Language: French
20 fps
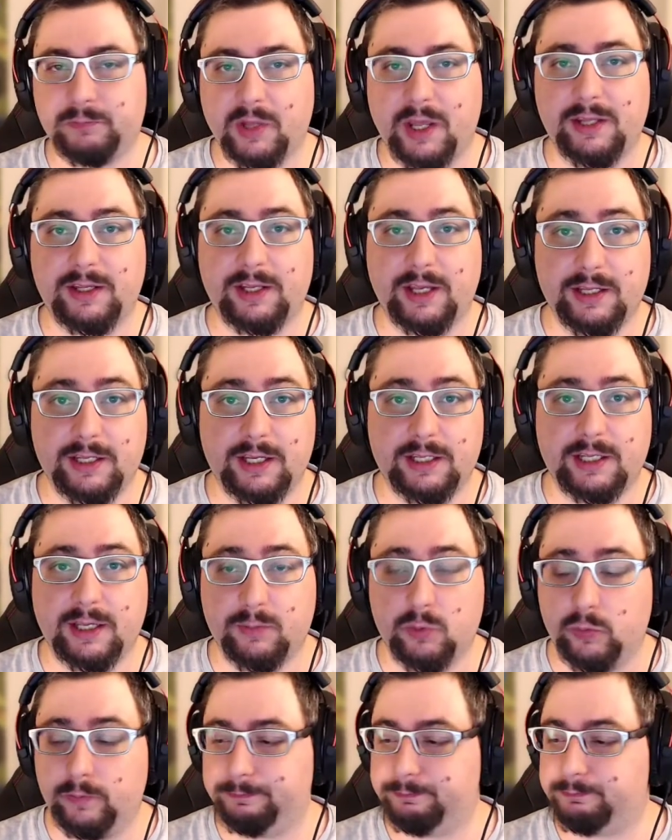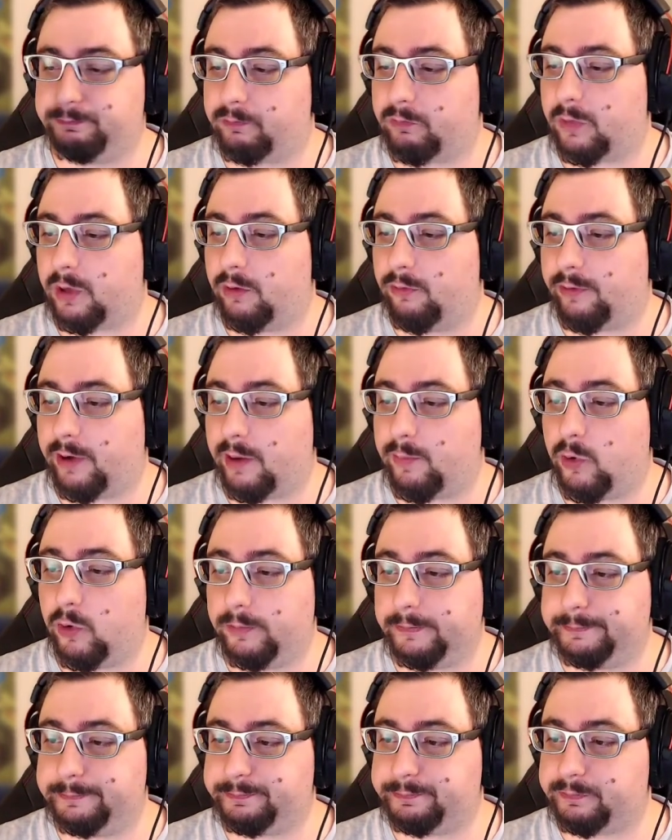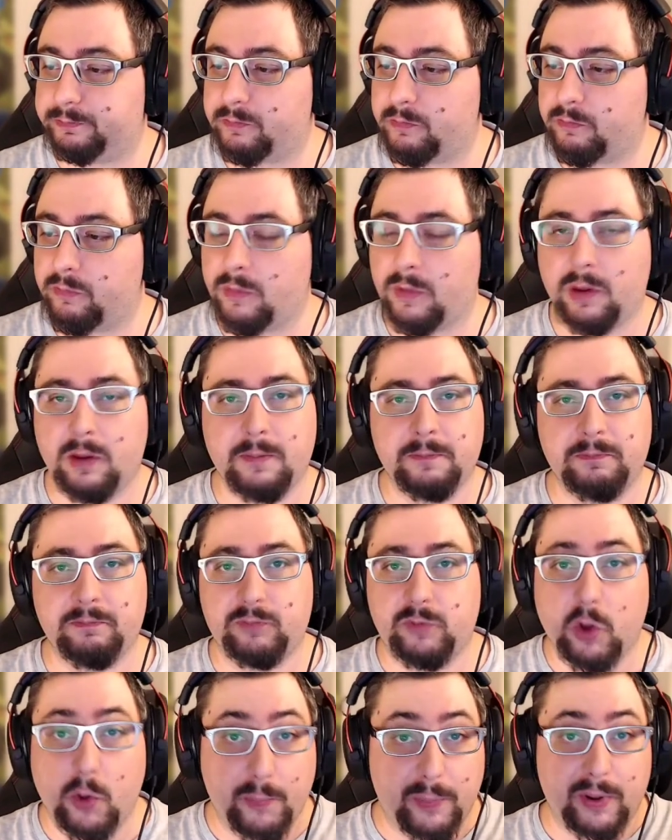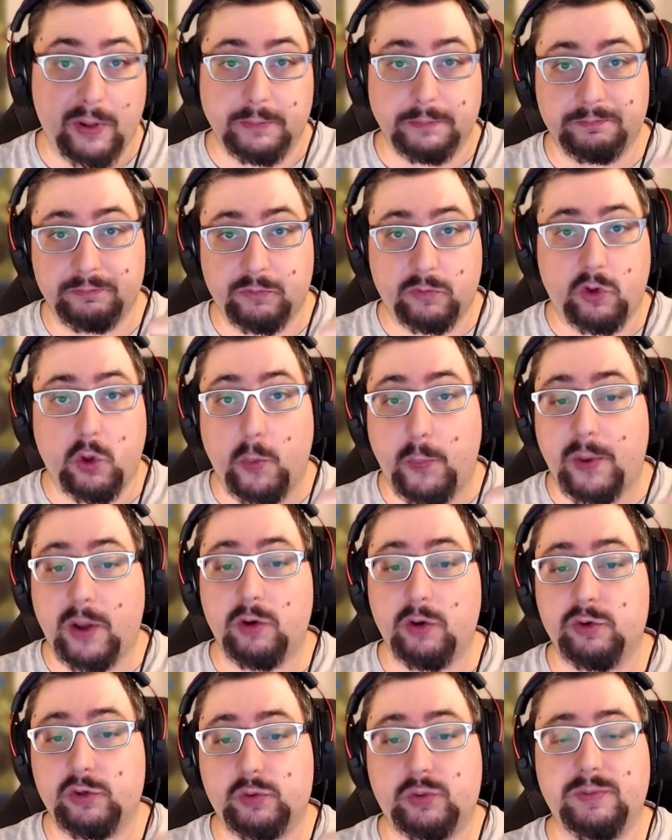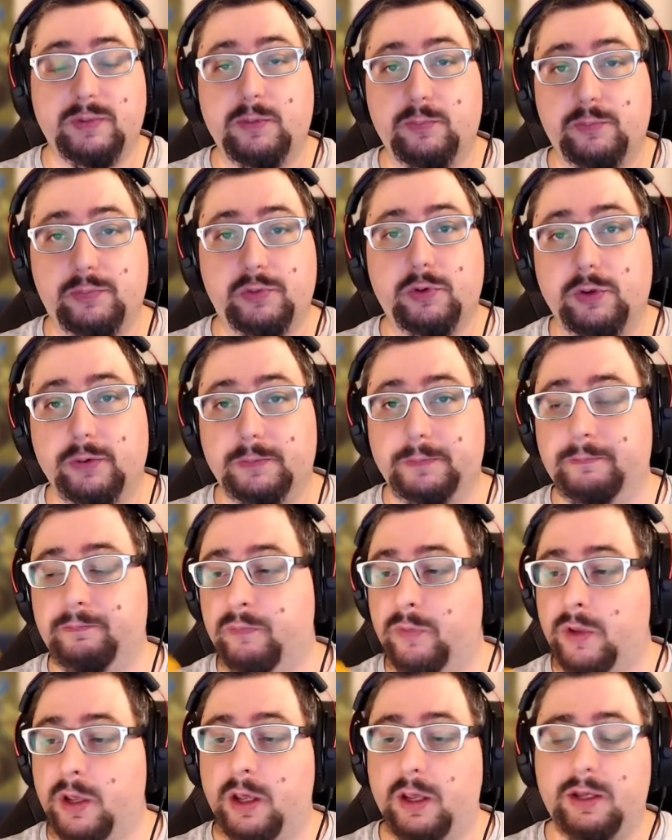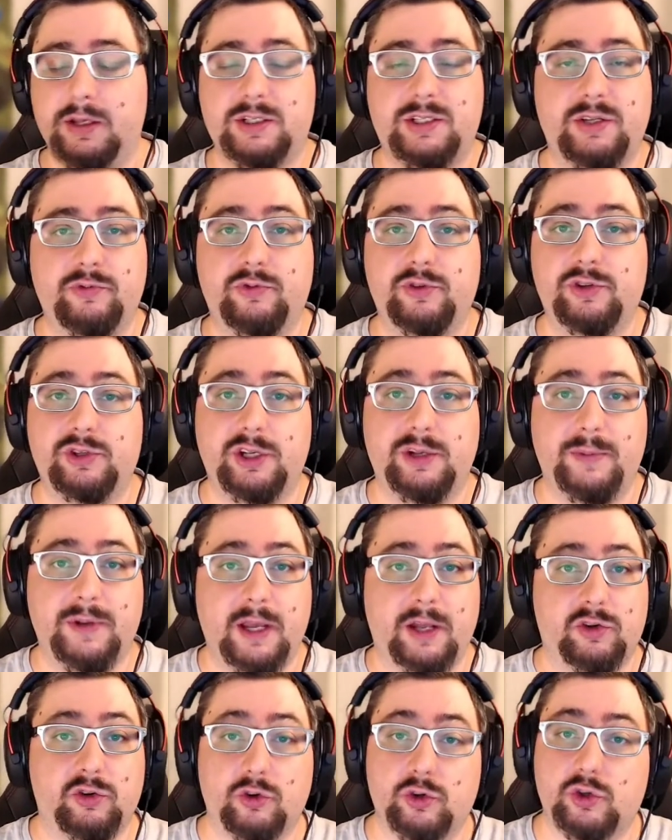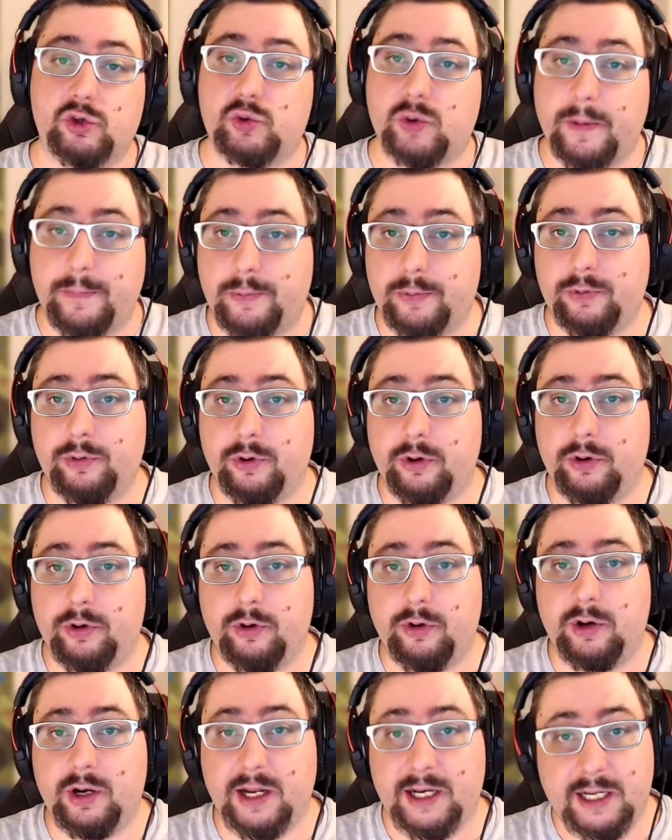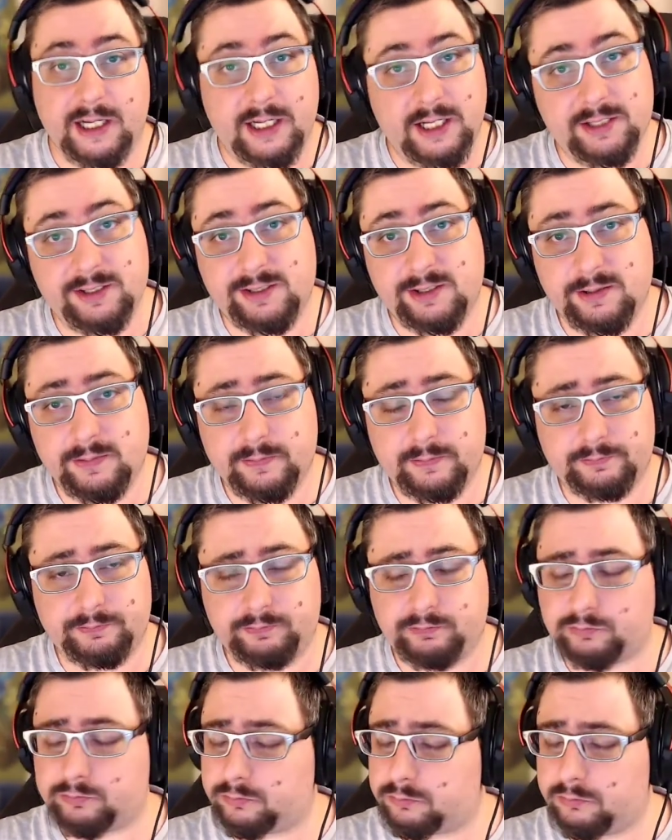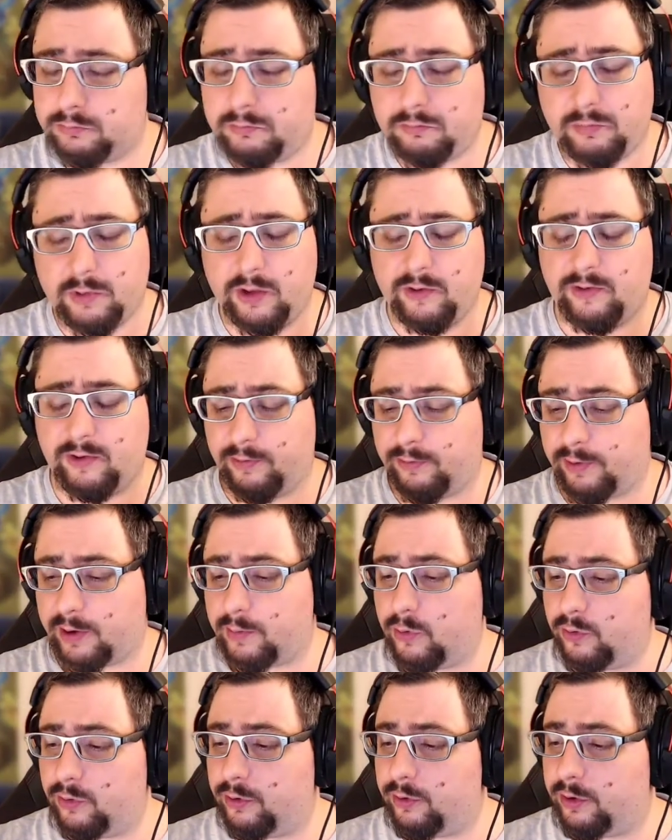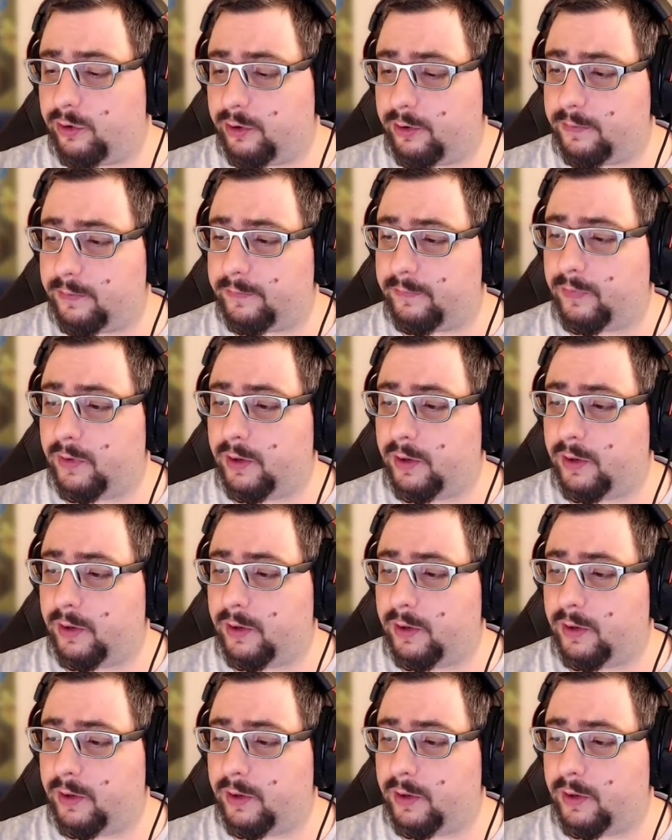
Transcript: Très très très très bon. Vraiment, top 1. Top 1 le swimming pool. Si vous aimez un tant soit peu euh, l'ananas, c'est vraiment, euh,